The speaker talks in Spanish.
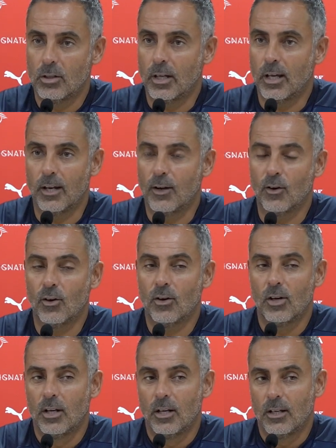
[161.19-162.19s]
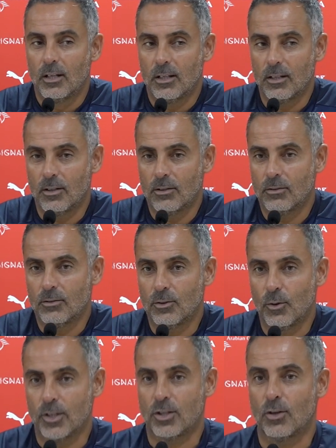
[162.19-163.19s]
Eh, no,
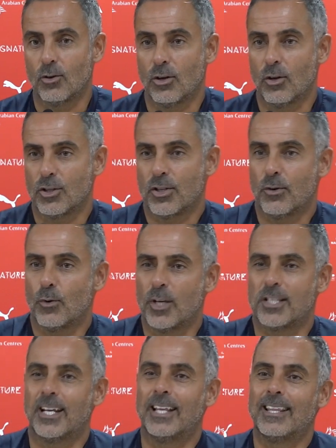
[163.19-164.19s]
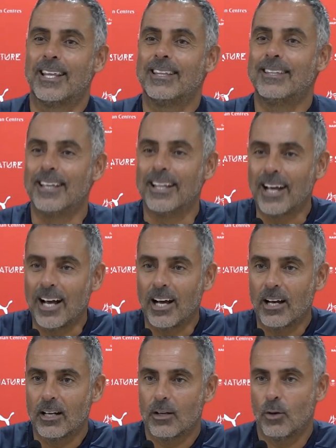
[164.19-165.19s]
nuestro, nuestra,
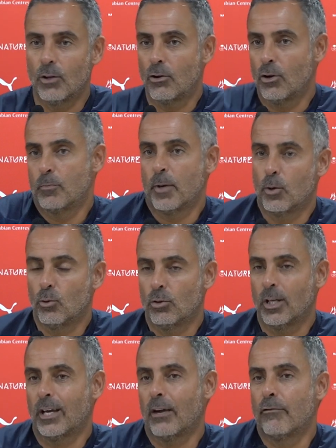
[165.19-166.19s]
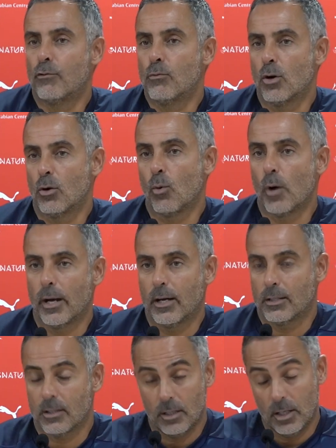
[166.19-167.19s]
identidad, cuando nos pregunta qué fútbol
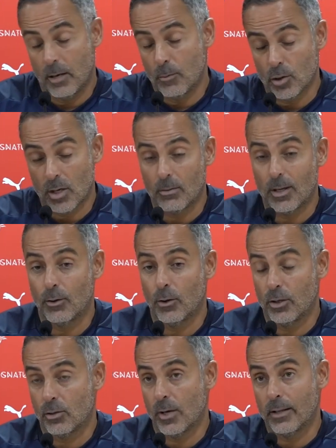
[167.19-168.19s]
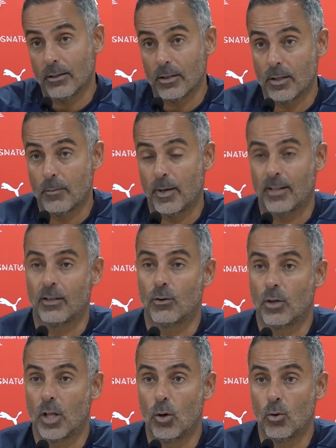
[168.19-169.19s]
juegas, y hemos hablado eso antes del
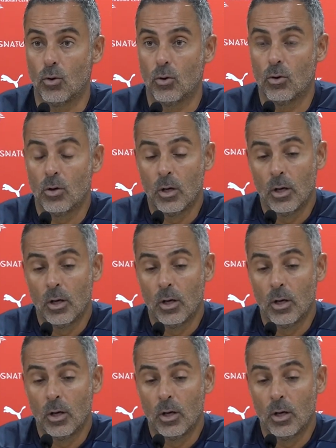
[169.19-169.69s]
partido de Lugo,